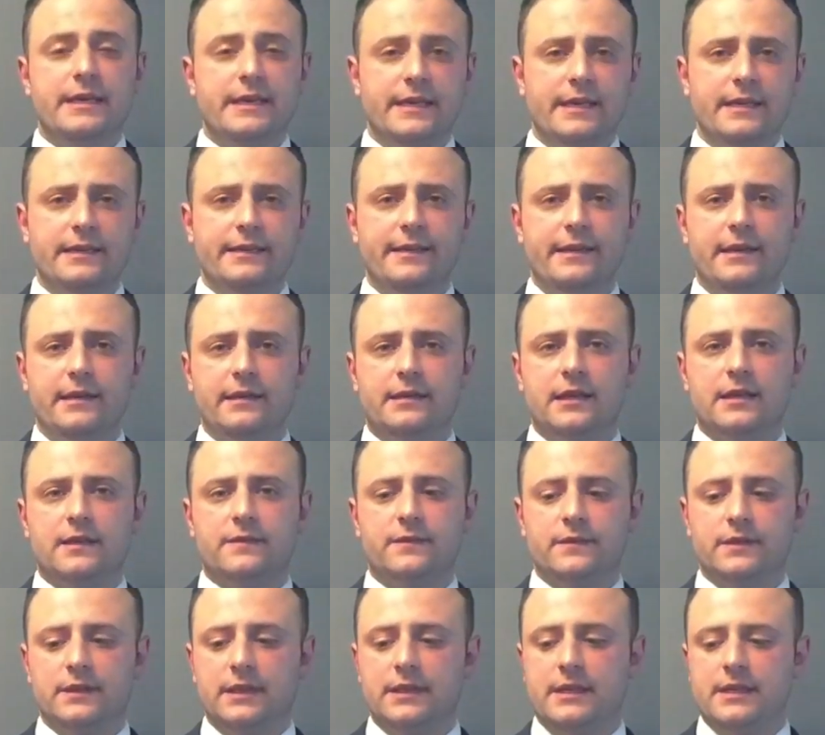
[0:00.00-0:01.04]
İngiltere
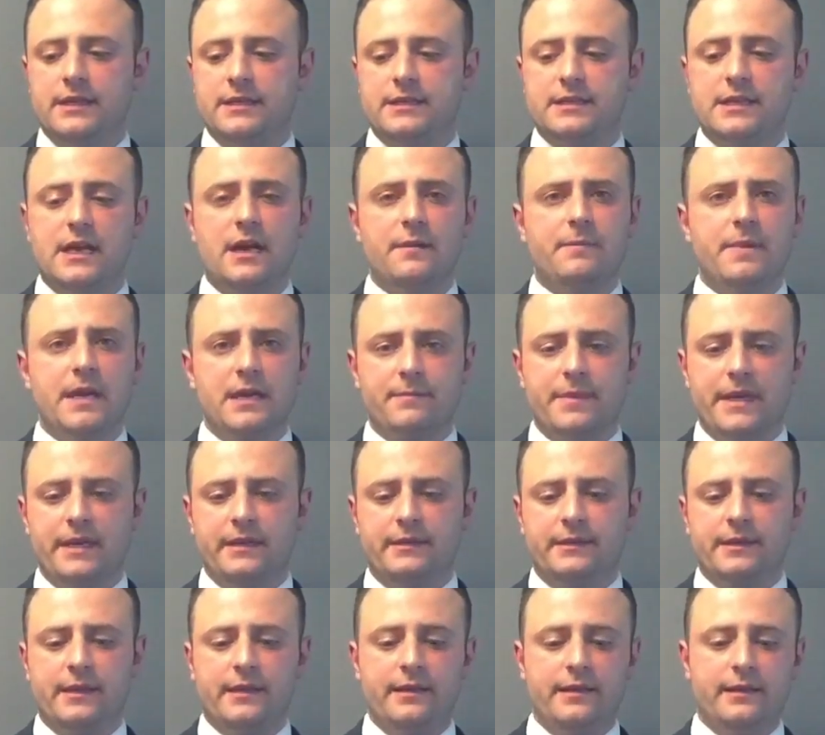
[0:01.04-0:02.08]
tarafında da işler pek
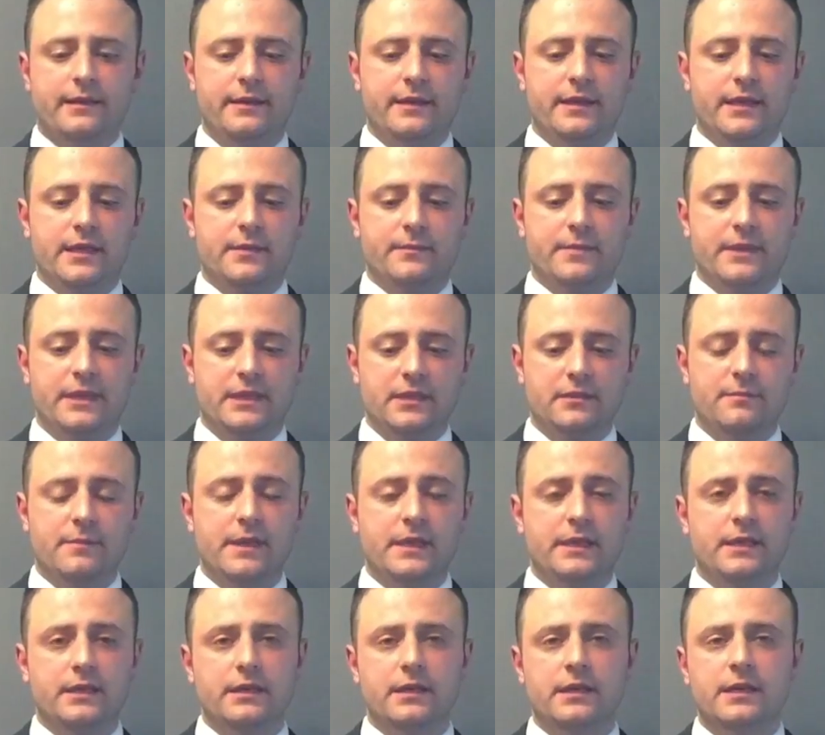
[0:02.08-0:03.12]
beklenildiği gibi
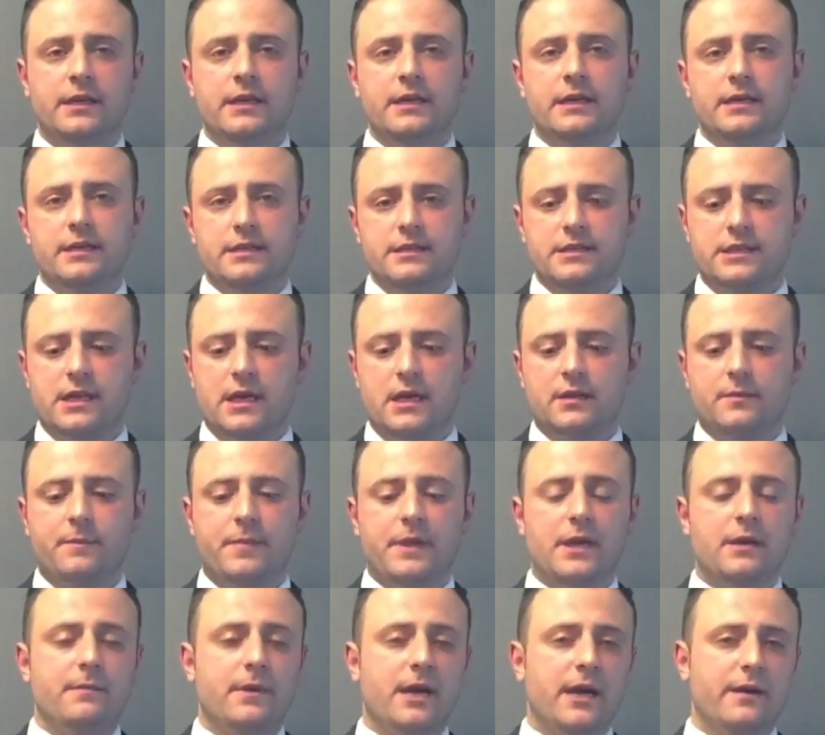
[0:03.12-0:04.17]
gitmedi.
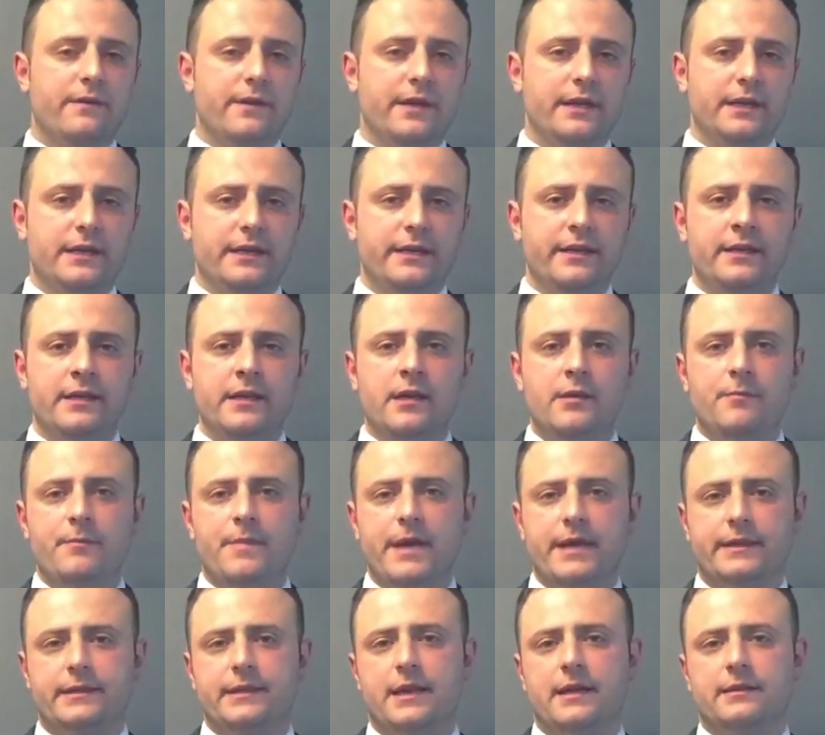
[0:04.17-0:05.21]
İnşaat PMI verileri
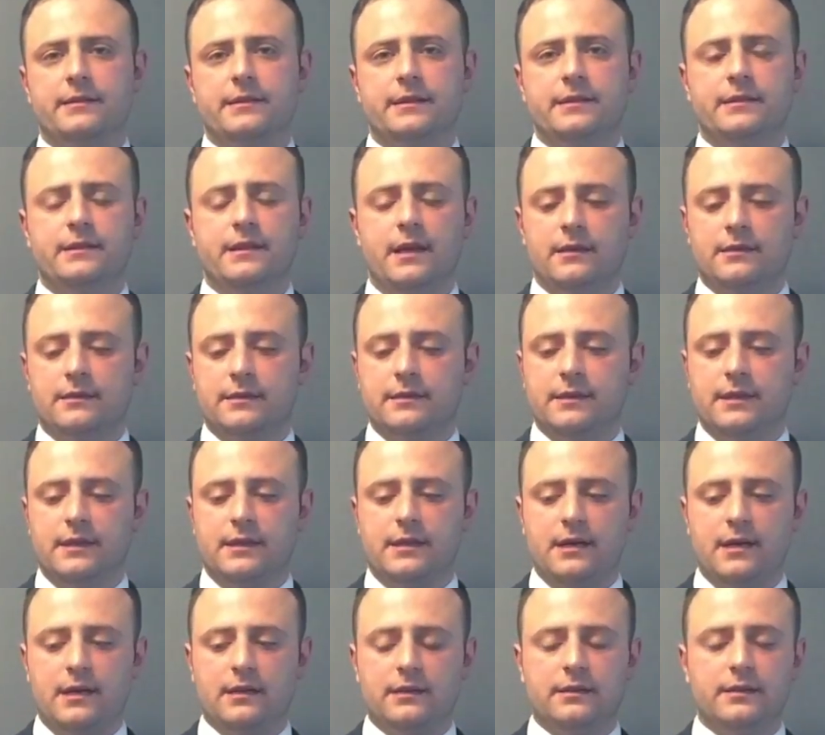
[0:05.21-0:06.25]
beklentinin
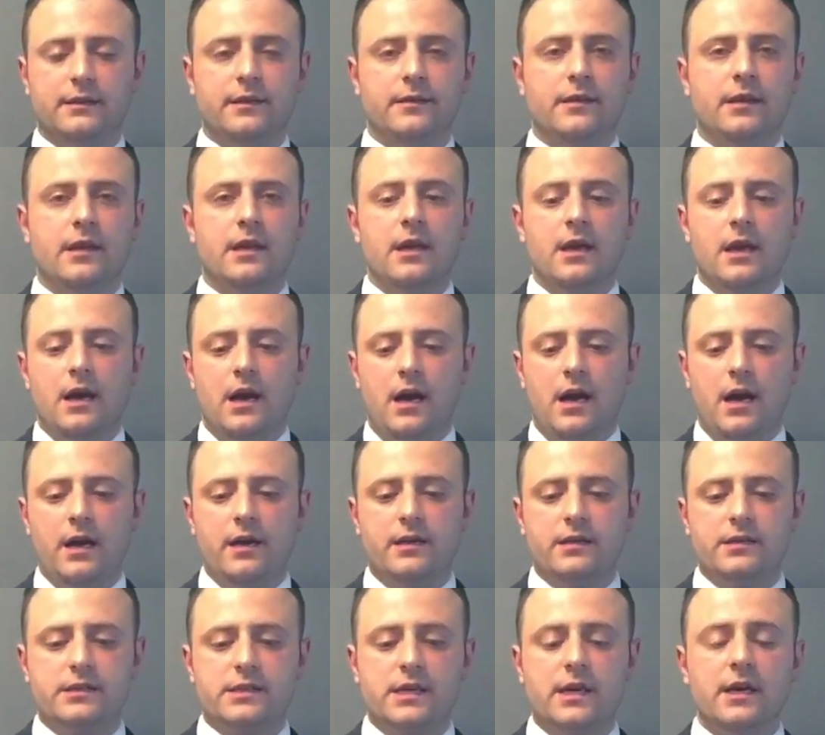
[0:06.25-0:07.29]
altında kaldı.
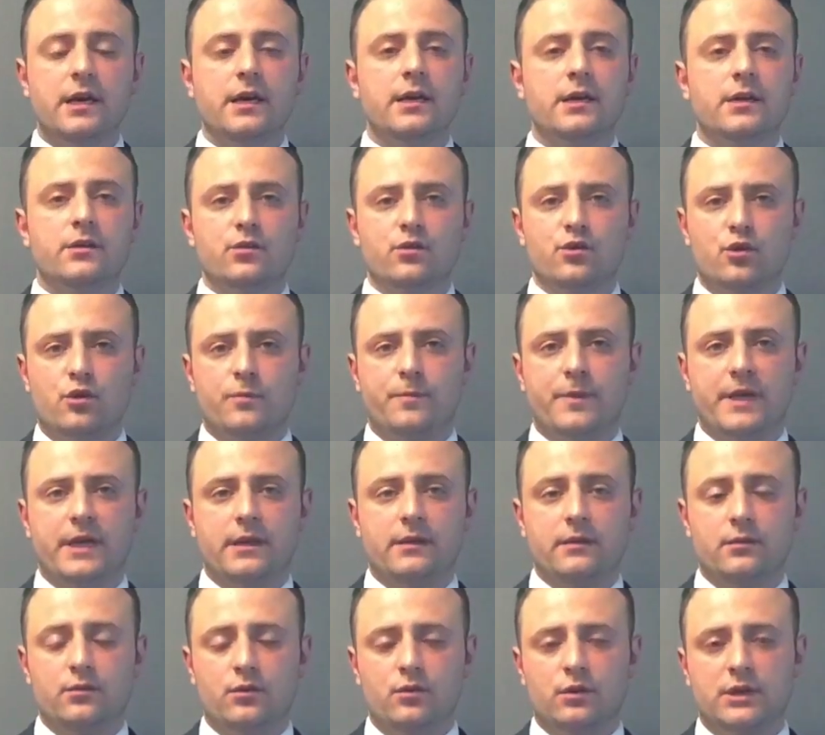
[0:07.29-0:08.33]
Ayrıca Euro,
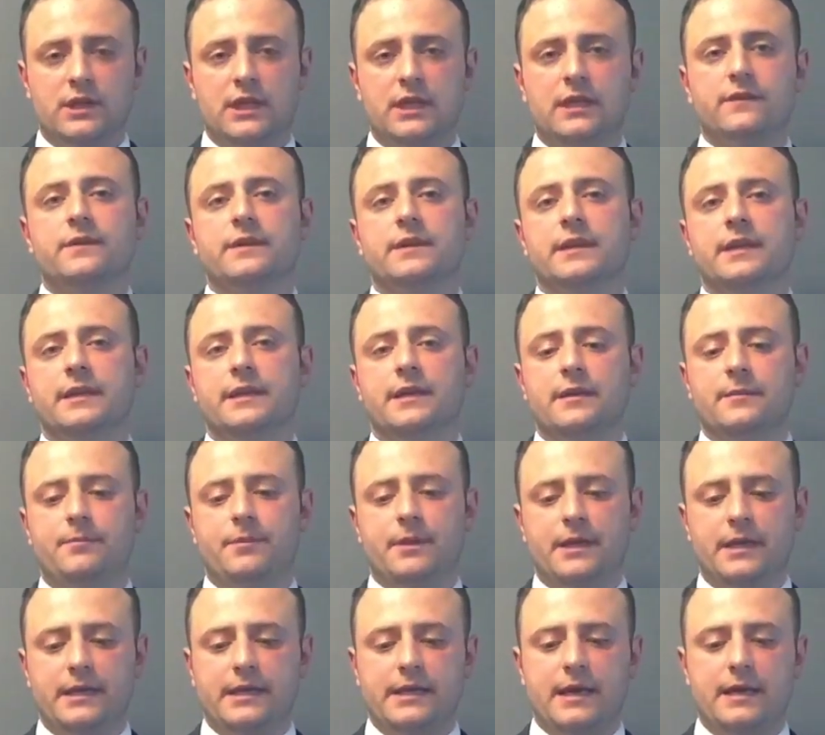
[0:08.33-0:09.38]
Euro tarafında da
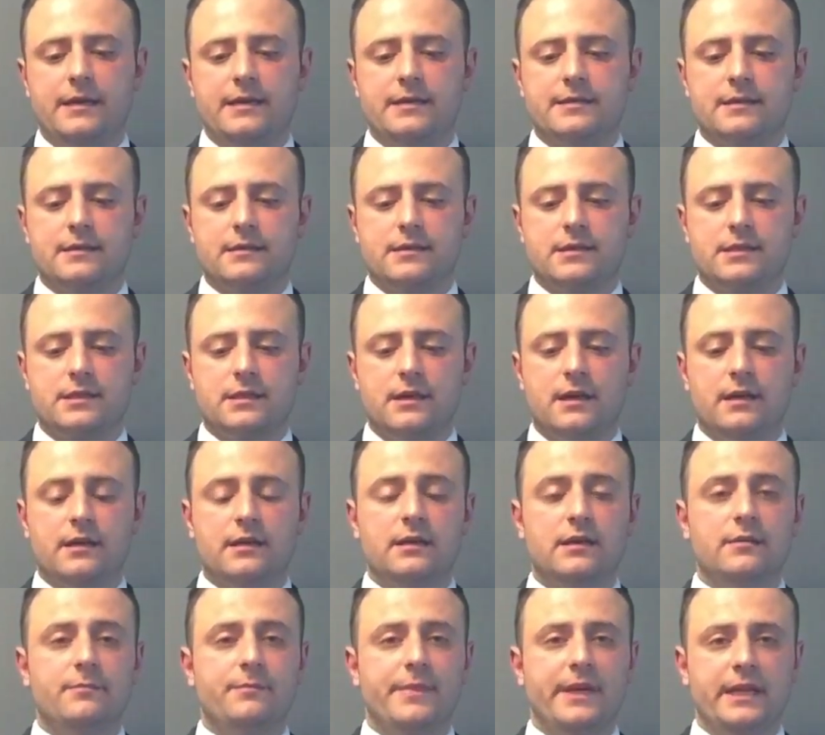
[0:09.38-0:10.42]
parakende
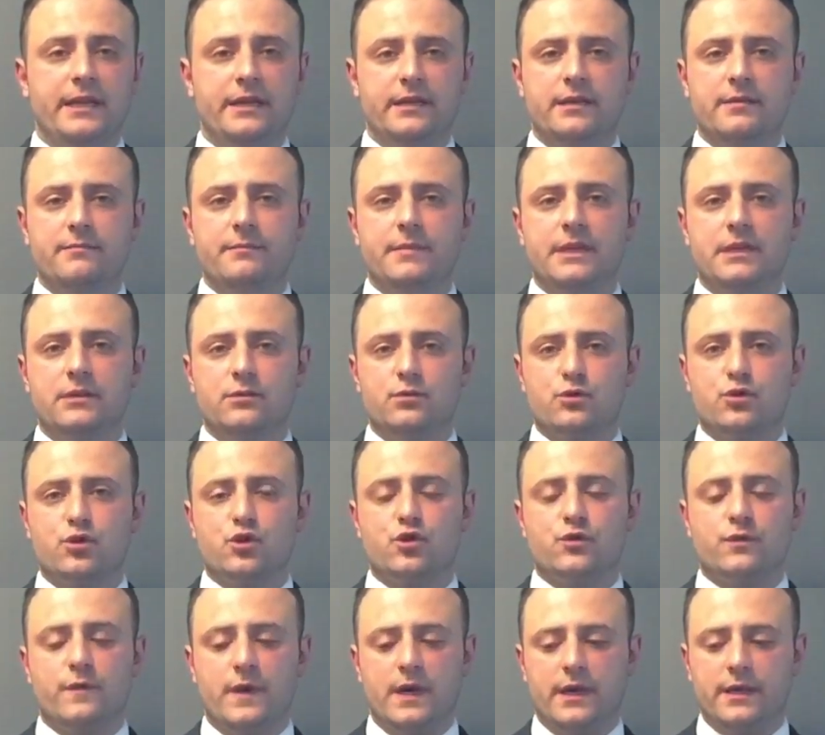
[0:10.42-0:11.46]
satışlarda belirgin bir
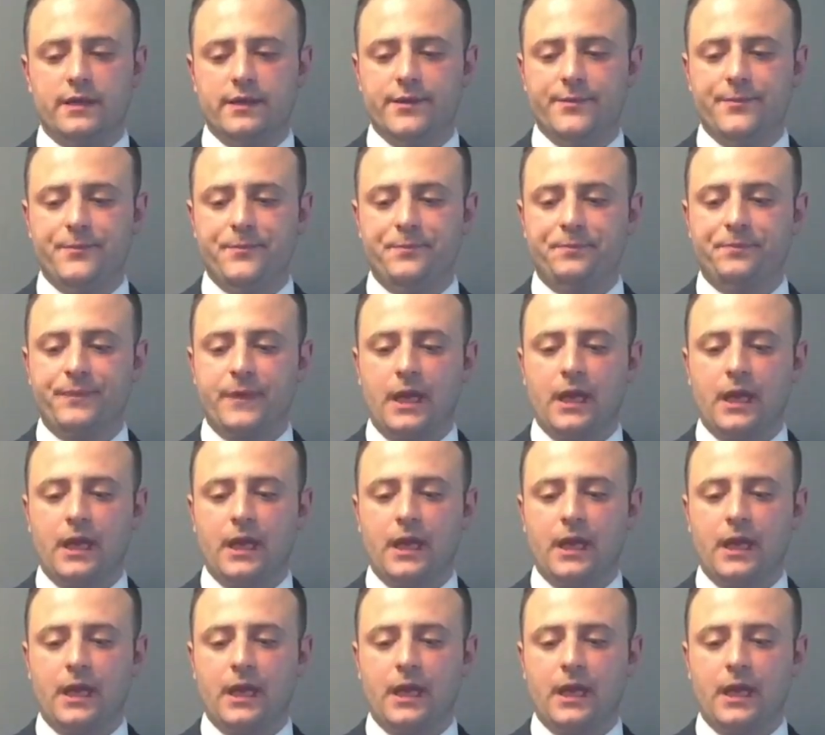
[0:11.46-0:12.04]
düşüş vardı.